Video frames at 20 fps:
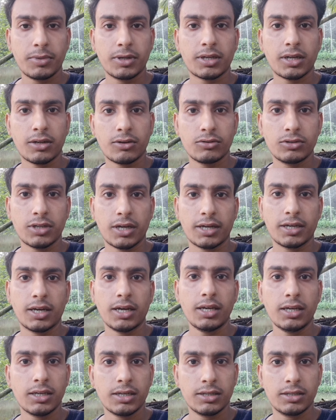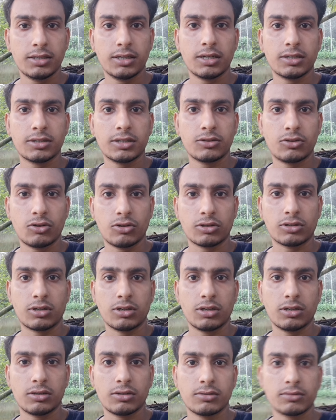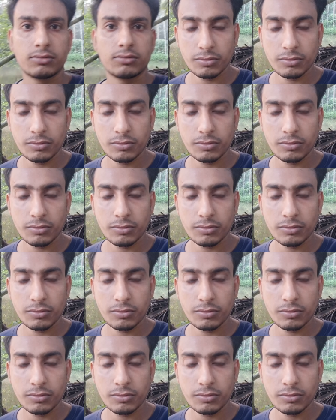মেটানোর জায়গায় নিয়ে আসা দরকার